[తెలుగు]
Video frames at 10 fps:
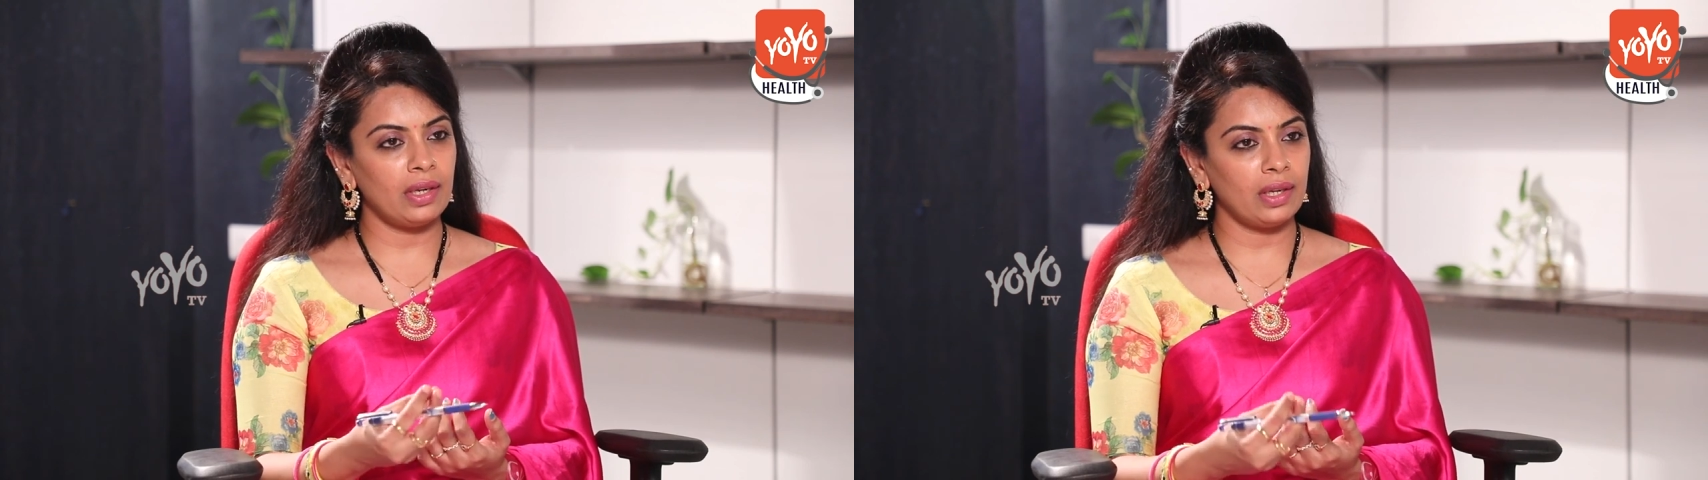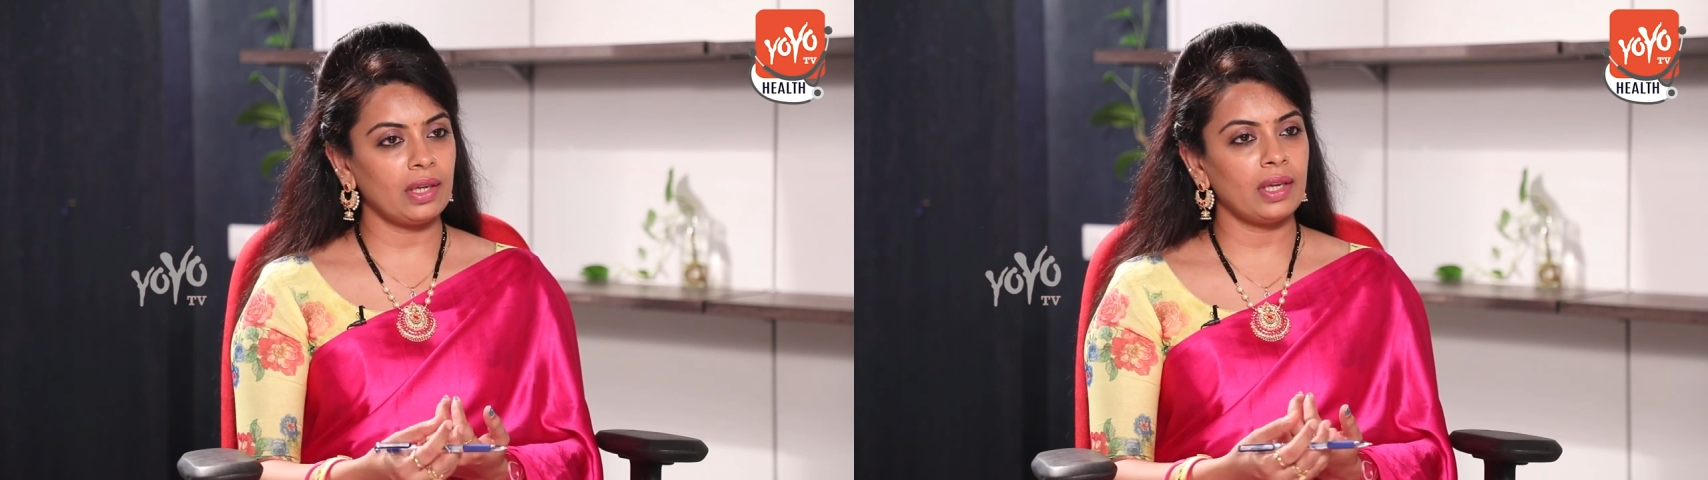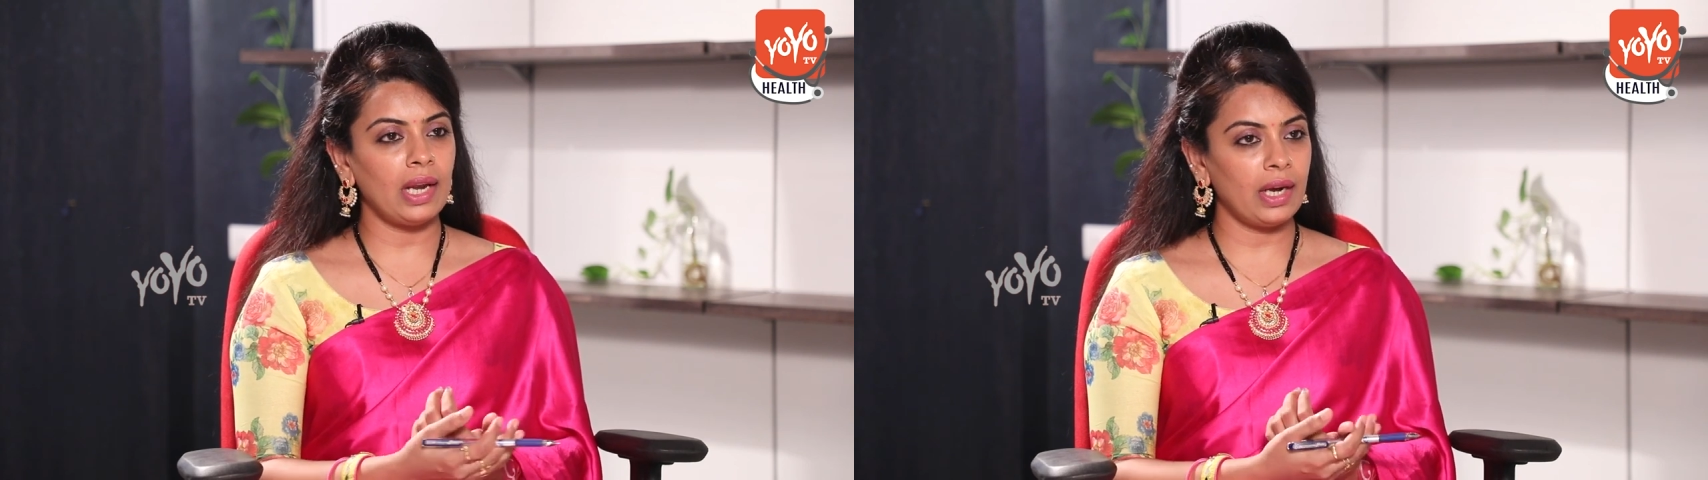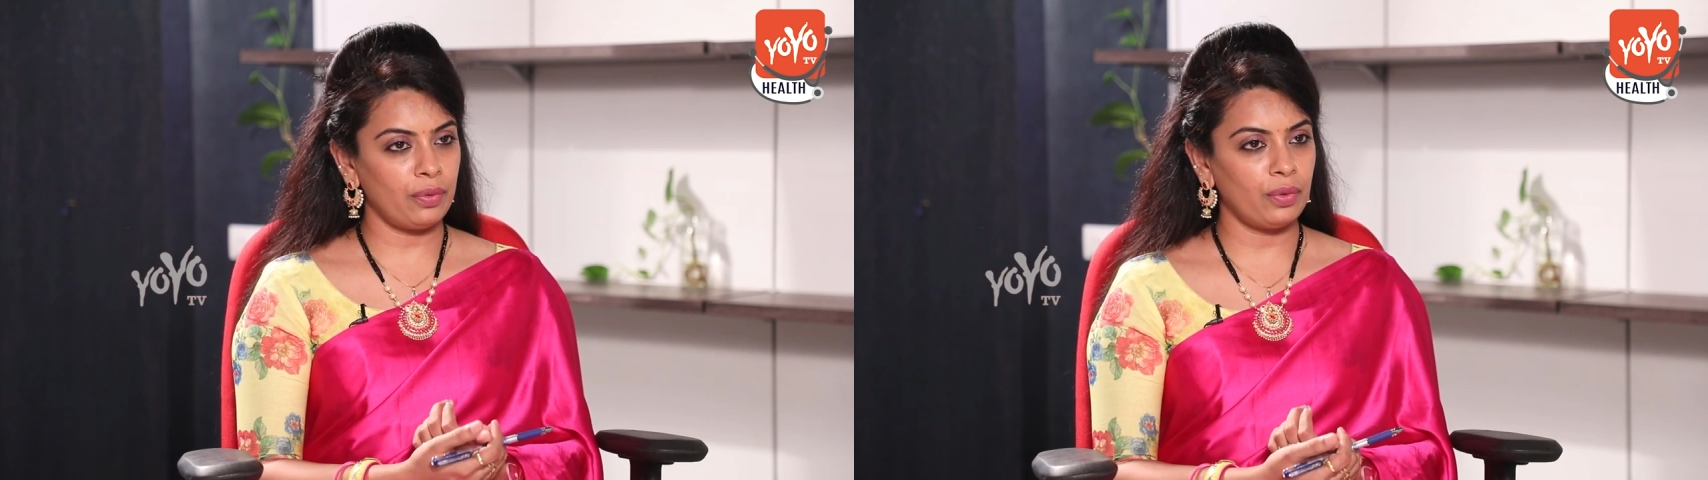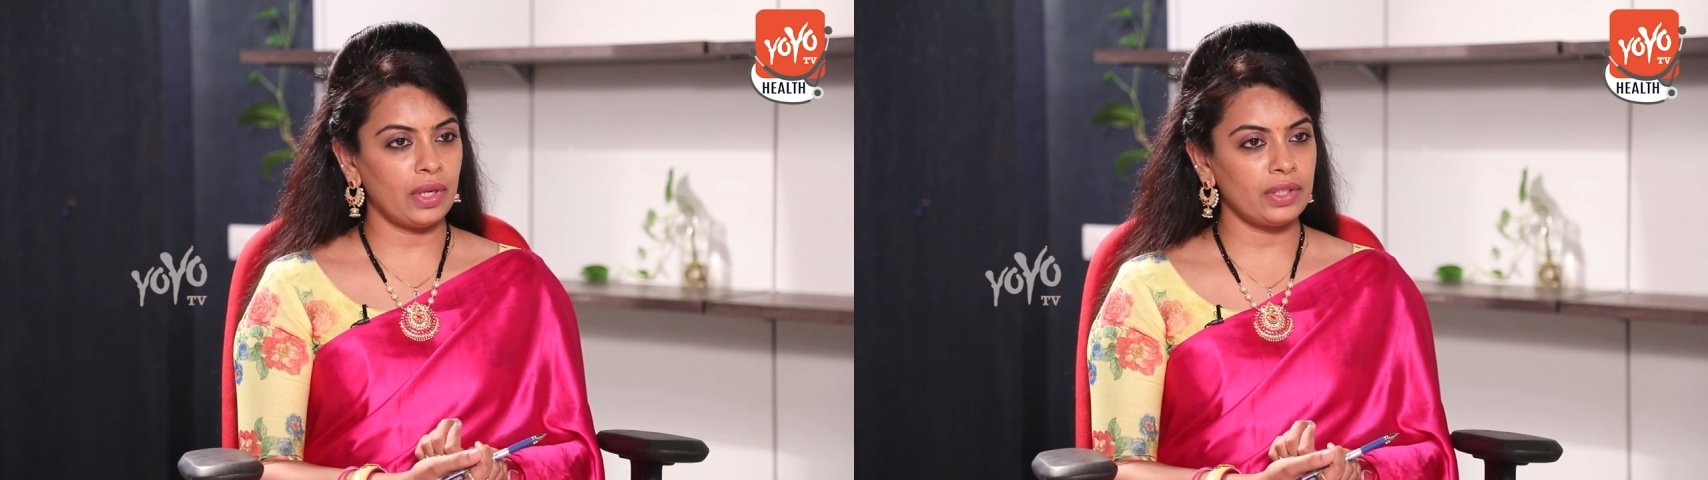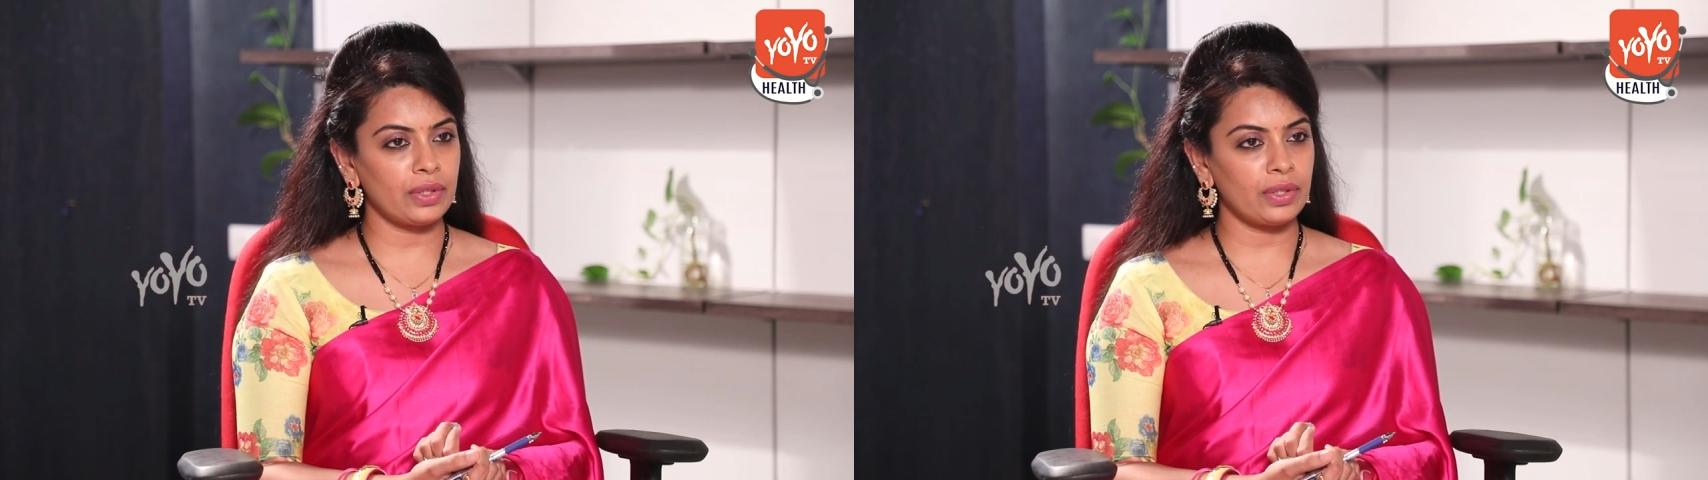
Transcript: డ్రింకింగ్ ఇలాంటివి కూడా